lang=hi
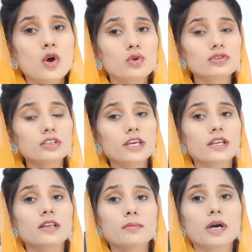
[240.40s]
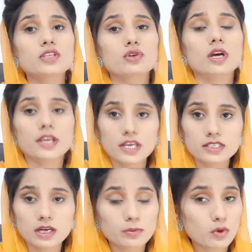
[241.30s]
उसने एक लंबा चौड़ा केस
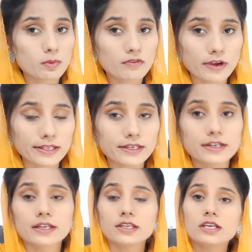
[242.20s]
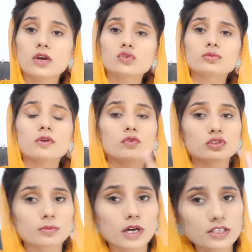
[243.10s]
आपके ऊपर फाइल करना है ठीक है उसमें वो
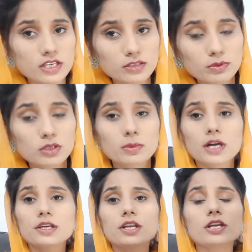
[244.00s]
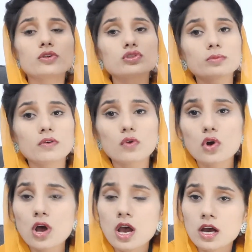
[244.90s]
सामान जहेज भी डिमांड करेगी उसमें वो
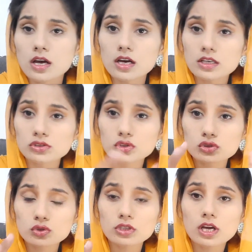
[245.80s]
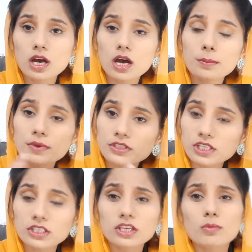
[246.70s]
जो सोना आपने
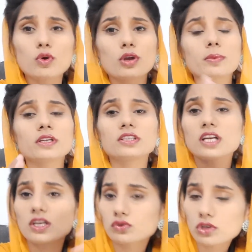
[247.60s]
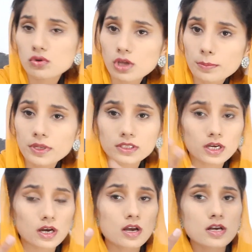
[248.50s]
शादी के मौके पर दिया या उसका कोई अपना
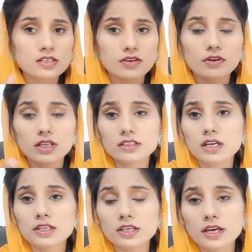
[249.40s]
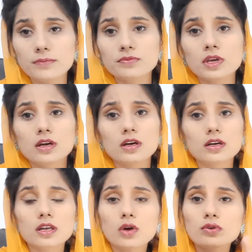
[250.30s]
था जेवरात का ठीक है
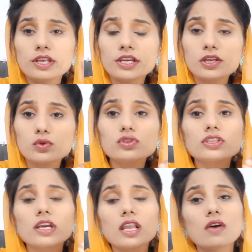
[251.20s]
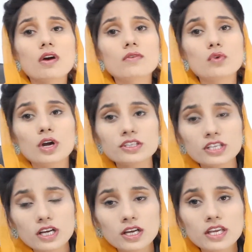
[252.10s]
ग्राउंड लेगी उसके अलावा वो
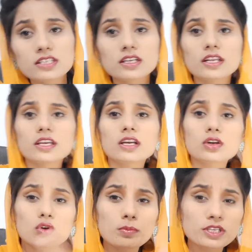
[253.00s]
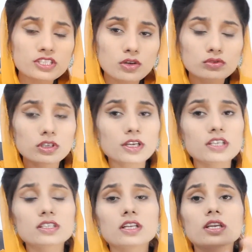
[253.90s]
हर्चे का केस करेगी अगर कोई बच्चा उसका
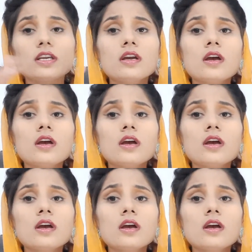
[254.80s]
केस करेगी